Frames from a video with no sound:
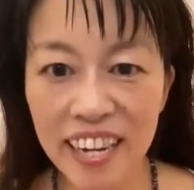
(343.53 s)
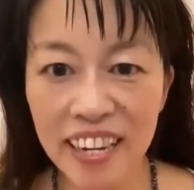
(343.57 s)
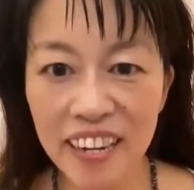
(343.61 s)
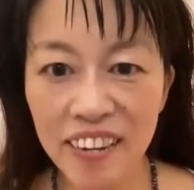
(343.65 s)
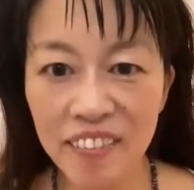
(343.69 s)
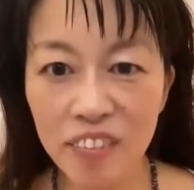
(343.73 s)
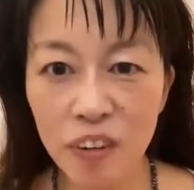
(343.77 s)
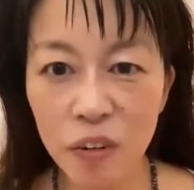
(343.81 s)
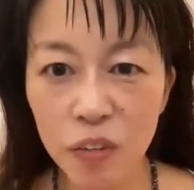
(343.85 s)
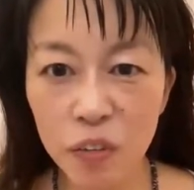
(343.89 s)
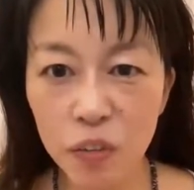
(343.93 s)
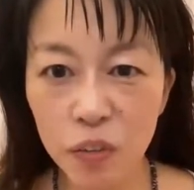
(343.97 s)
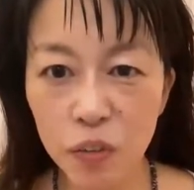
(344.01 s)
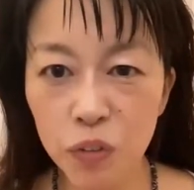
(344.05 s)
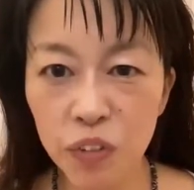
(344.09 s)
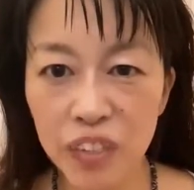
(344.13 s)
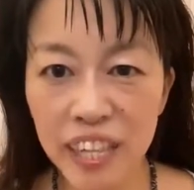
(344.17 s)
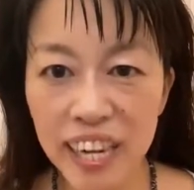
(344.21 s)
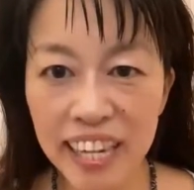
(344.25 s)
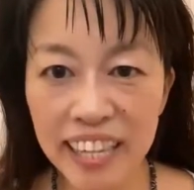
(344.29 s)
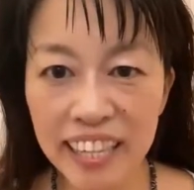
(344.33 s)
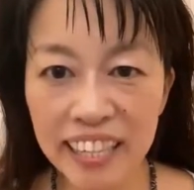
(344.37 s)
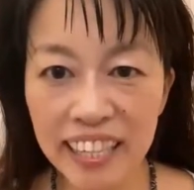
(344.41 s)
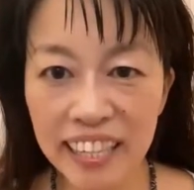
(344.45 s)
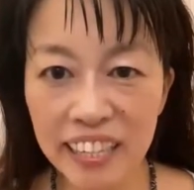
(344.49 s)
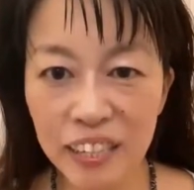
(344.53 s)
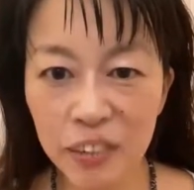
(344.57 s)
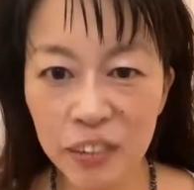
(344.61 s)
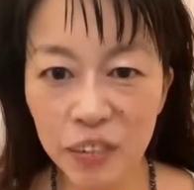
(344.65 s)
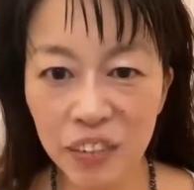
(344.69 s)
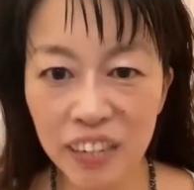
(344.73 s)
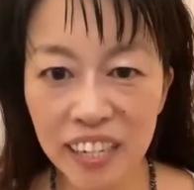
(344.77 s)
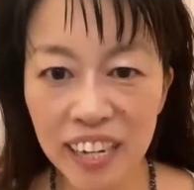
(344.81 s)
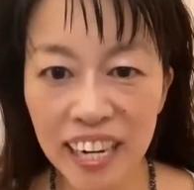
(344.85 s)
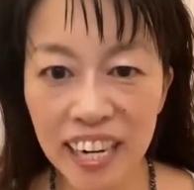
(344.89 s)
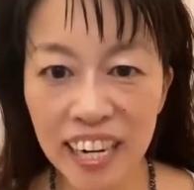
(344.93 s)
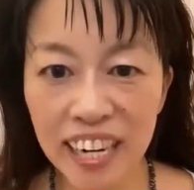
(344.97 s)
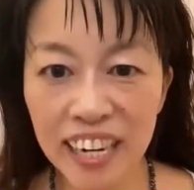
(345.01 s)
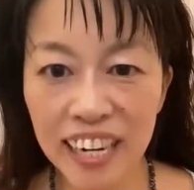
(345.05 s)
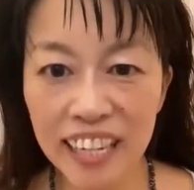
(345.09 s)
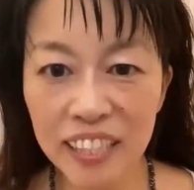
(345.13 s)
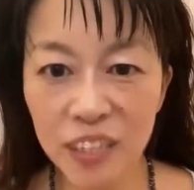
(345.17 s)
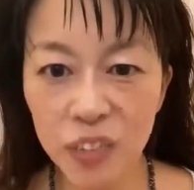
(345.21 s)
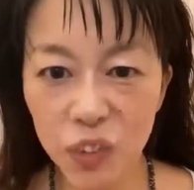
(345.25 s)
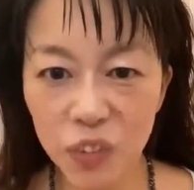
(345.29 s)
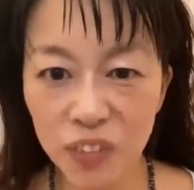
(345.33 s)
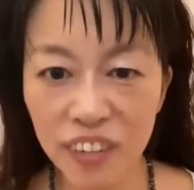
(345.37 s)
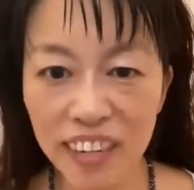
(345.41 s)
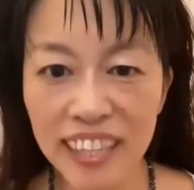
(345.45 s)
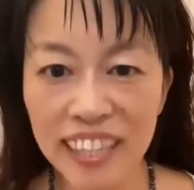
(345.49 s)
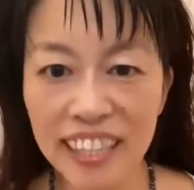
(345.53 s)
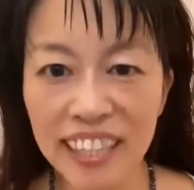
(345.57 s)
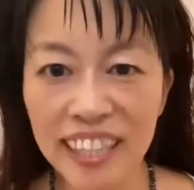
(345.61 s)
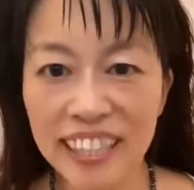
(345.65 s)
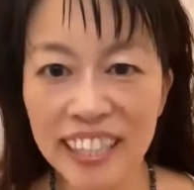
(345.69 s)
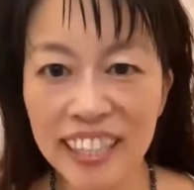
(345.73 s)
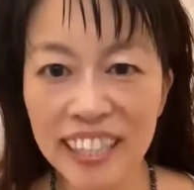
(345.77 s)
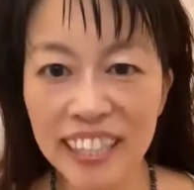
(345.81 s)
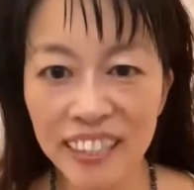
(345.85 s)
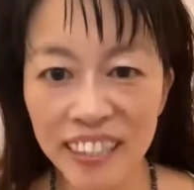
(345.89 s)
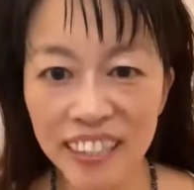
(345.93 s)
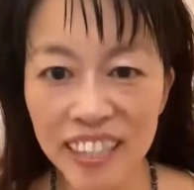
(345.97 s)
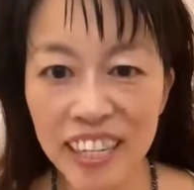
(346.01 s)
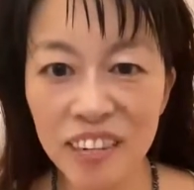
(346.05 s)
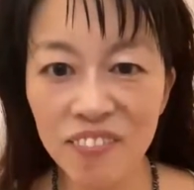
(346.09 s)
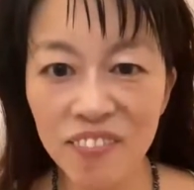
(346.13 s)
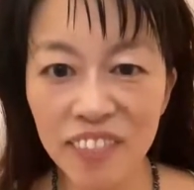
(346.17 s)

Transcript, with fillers: まあ、本当撃たれたりとかするわけなんですよね。